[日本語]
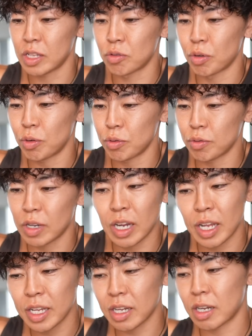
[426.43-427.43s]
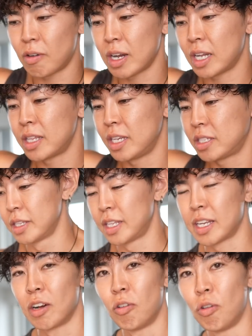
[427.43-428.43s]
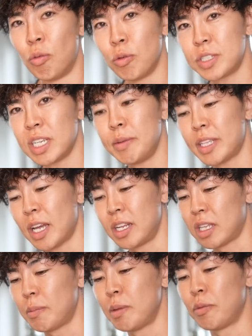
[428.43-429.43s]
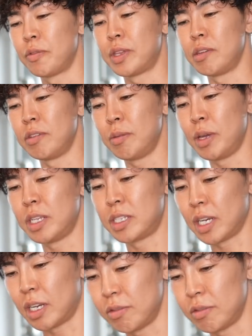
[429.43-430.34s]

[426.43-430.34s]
だどれほど辛いかが分かんないですなんかおもちゃみたいな食べ物っていうイメージがあ